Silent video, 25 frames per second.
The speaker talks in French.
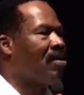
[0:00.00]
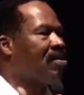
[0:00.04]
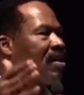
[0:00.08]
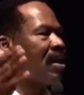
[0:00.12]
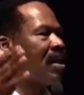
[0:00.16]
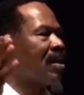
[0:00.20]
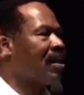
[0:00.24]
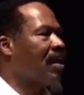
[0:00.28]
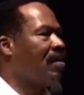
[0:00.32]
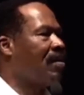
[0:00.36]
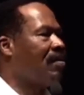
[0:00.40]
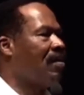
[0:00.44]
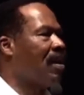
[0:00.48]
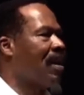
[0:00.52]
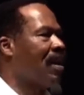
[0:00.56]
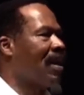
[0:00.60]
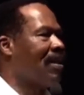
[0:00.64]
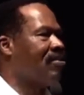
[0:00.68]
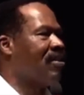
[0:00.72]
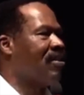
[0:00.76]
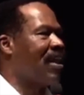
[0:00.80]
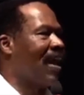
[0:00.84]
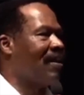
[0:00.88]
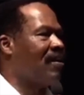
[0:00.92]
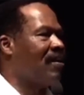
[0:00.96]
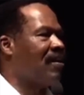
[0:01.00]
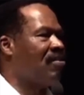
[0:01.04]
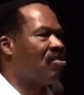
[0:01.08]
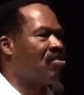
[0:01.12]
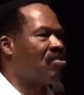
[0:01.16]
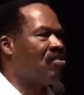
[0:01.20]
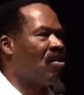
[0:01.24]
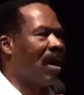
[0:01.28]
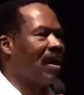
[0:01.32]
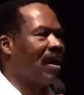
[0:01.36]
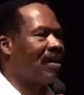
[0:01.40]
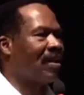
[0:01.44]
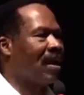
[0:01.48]
ce que les
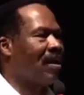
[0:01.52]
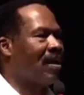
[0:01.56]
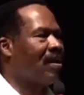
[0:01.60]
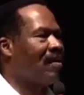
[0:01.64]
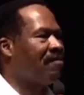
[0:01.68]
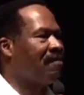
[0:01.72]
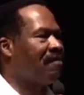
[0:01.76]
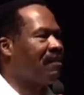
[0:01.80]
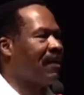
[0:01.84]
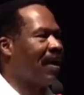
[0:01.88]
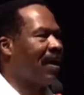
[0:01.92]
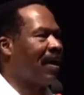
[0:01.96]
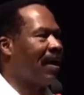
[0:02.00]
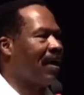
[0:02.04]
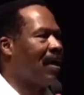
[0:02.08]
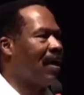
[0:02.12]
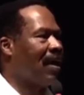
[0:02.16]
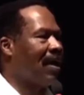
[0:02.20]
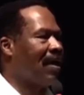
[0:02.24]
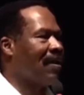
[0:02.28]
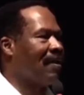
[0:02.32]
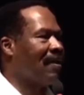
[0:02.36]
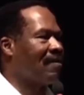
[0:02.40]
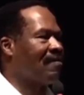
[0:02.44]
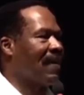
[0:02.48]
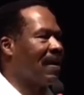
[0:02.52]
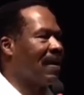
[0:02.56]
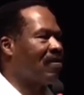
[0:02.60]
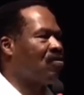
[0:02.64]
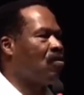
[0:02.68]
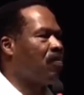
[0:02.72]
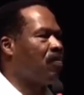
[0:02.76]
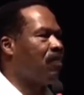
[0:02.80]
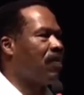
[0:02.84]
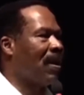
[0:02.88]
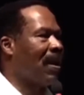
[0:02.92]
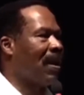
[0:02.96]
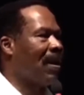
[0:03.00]
djihadistes sont en train de faire, n'est-ce pas,
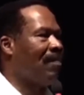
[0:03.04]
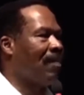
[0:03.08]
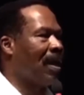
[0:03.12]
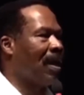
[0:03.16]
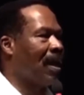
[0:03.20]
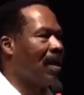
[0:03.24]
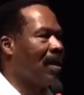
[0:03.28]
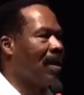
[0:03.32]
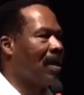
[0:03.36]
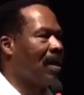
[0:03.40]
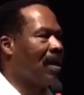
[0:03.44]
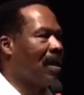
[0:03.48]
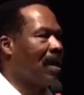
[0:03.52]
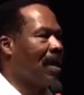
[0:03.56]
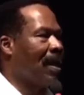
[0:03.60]
couper les mains.